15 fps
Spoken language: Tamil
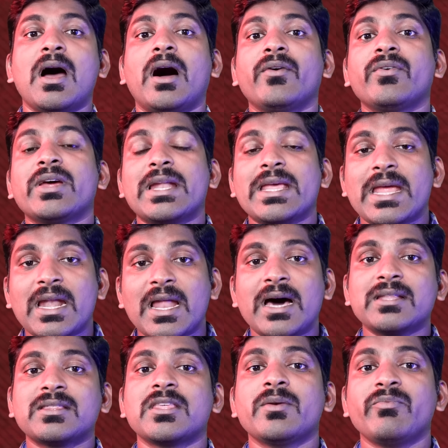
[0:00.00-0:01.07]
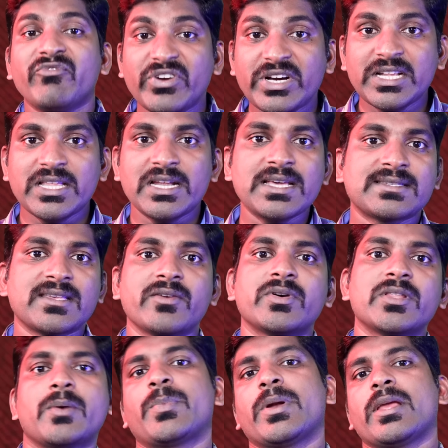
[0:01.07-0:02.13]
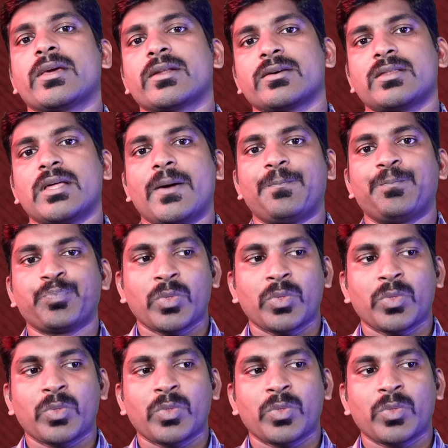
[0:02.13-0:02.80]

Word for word: அவங்களை எல்லாத்தையும் விடுதலை செய்வது அப்படிங்கிறது தான்